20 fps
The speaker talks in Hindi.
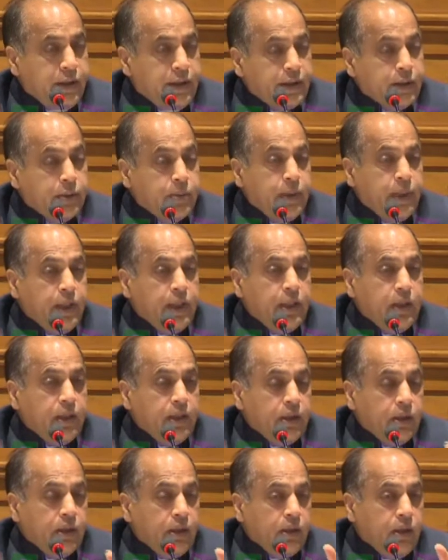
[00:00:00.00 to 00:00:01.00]

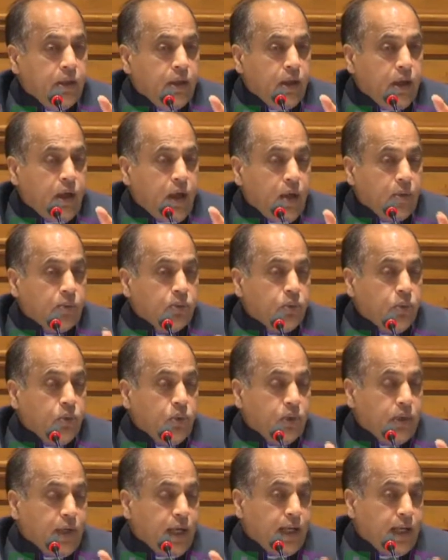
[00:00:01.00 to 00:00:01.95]
इसमें हमको